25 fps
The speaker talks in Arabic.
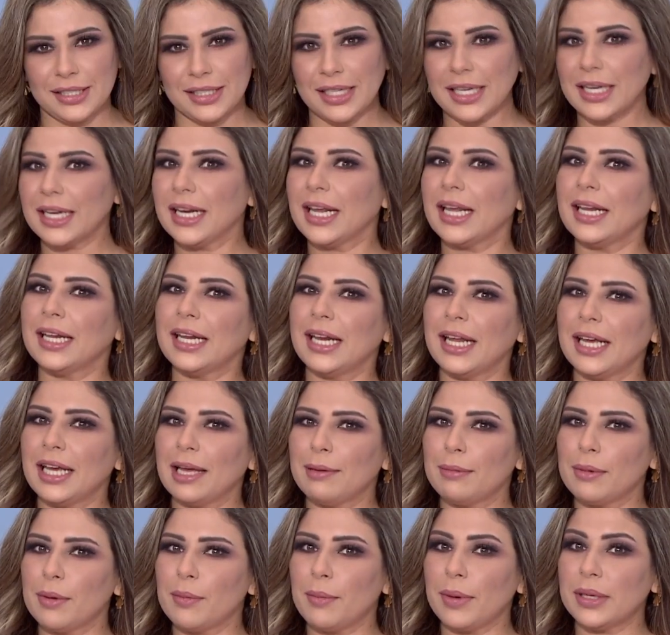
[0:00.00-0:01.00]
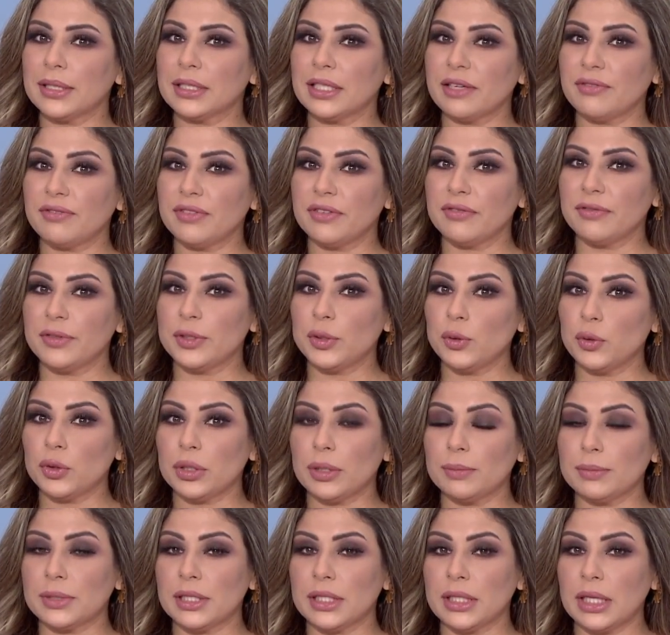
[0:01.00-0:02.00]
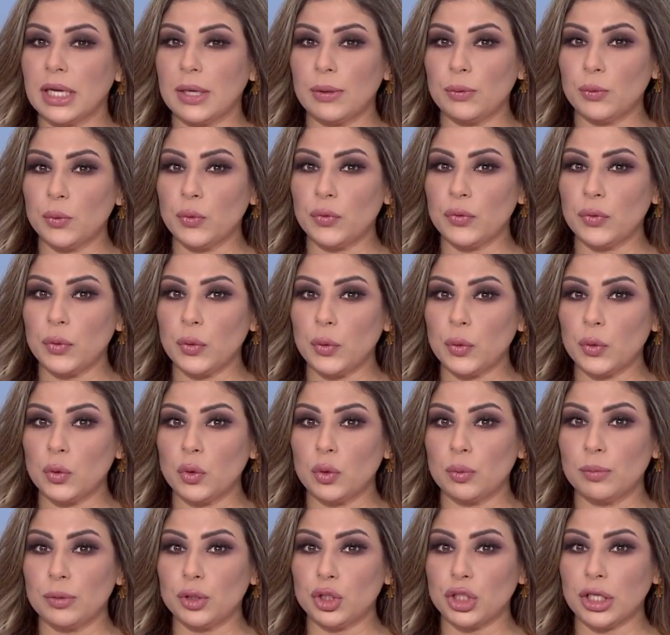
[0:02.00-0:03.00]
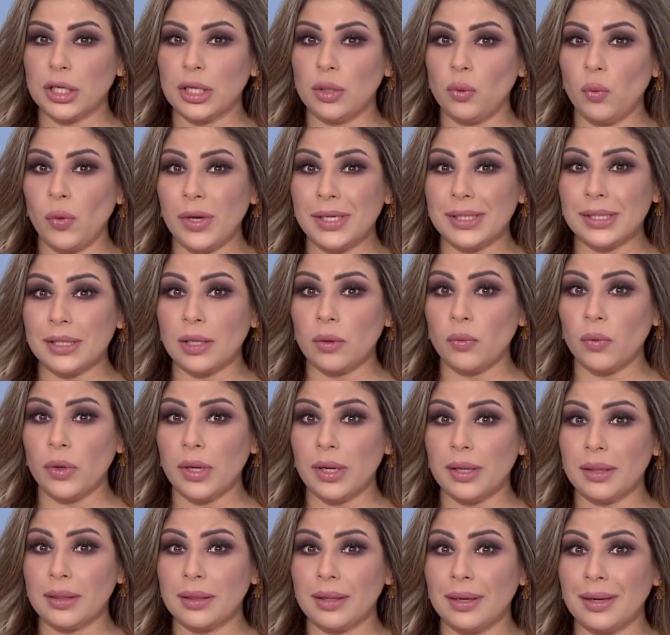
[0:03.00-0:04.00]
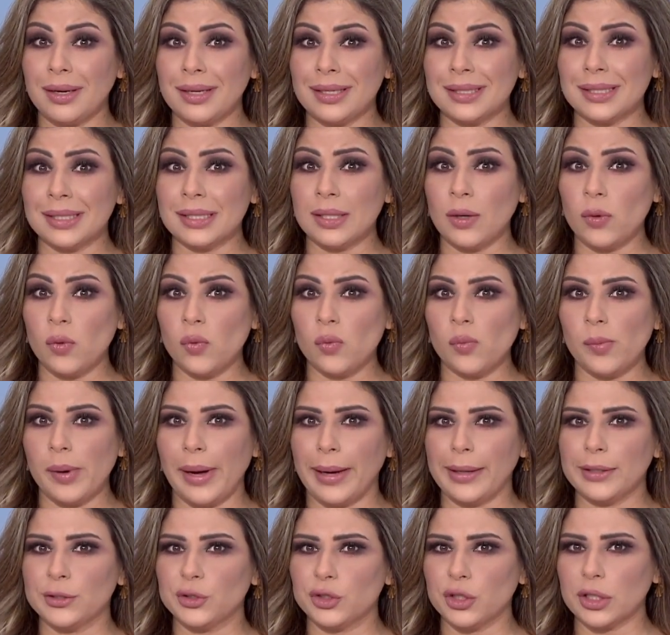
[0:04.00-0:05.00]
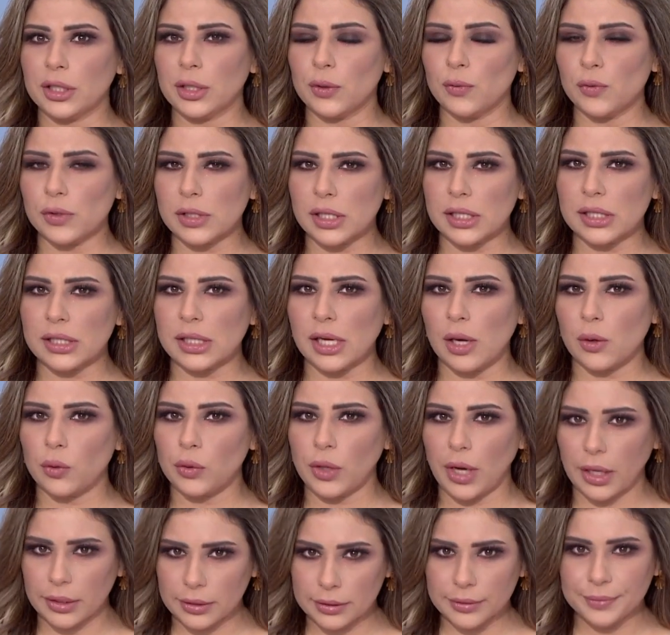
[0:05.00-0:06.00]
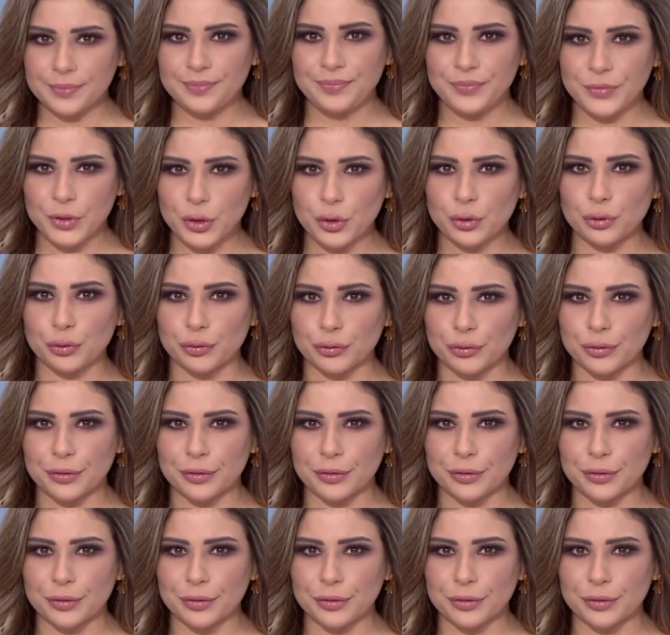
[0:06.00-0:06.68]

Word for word: خلال الأيام الماضية في فيديو تم تداوله في الأردن بشكل واسع وأثار زوبعة جدل وتساؤلات نشوف